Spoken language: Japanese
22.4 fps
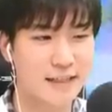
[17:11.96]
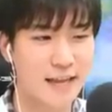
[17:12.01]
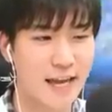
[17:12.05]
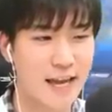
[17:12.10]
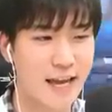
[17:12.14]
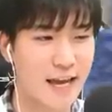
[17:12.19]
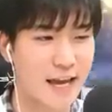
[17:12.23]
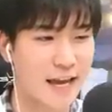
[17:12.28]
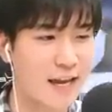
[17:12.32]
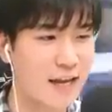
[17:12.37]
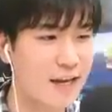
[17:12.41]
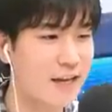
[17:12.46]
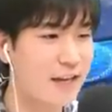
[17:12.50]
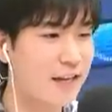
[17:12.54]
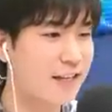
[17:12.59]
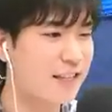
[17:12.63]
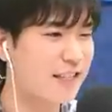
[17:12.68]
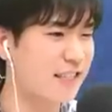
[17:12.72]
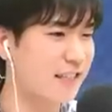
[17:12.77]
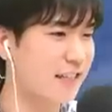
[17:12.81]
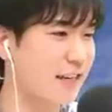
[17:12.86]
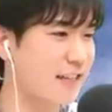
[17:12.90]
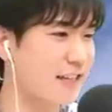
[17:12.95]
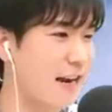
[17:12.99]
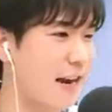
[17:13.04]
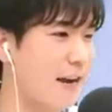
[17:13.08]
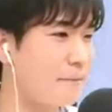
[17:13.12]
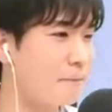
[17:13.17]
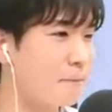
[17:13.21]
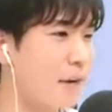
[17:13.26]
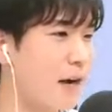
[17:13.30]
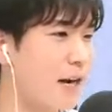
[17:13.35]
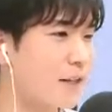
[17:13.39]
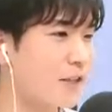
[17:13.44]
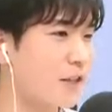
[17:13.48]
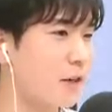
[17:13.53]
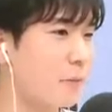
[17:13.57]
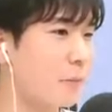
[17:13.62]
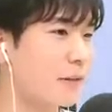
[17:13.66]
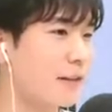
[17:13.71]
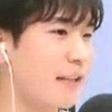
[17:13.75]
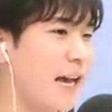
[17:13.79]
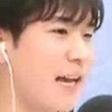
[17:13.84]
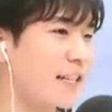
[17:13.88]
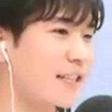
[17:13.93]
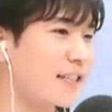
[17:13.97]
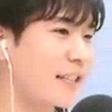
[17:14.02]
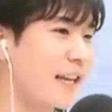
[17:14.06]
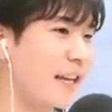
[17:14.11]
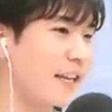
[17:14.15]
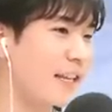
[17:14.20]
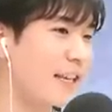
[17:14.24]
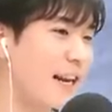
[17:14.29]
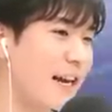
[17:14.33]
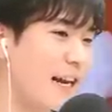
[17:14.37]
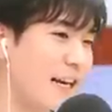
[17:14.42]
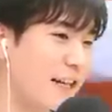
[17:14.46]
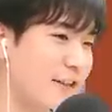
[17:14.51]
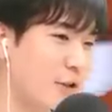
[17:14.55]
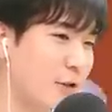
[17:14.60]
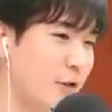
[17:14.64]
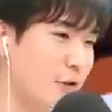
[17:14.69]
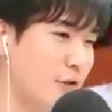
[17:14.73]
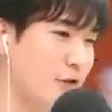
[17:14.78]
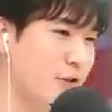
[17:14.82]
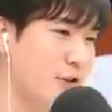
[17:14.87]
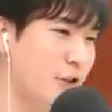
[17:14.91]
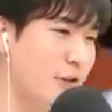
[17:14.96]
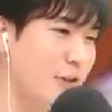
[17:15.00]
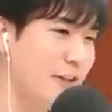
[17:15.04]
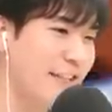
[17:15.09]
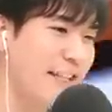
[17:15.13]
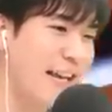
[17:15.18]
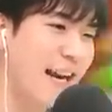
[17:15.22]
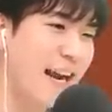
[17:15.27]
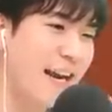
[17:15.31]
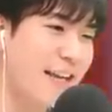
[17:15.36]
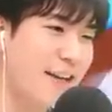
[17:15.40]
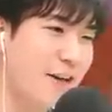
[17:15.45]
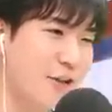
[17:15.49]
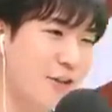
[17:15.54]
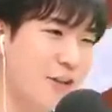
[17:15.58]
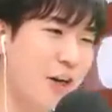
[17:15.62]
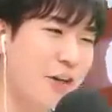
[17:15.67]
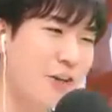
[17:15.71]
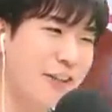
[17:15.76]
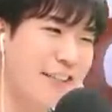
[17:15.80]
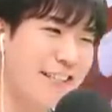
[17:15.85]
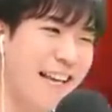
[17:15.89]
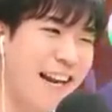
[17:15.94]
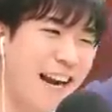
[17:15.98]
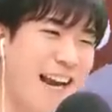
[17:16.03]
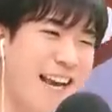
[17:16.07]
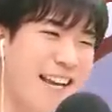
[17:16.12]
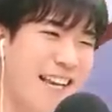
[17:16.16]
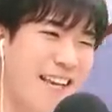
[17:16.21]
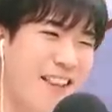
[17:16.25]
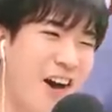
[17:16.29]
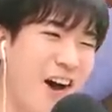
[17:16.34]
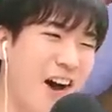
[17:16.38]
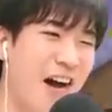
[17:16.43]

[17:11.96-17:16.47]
て、しっかりジャンプアクションも出していきながら、ちょっとちょっと汚いけどちょっと汚いけ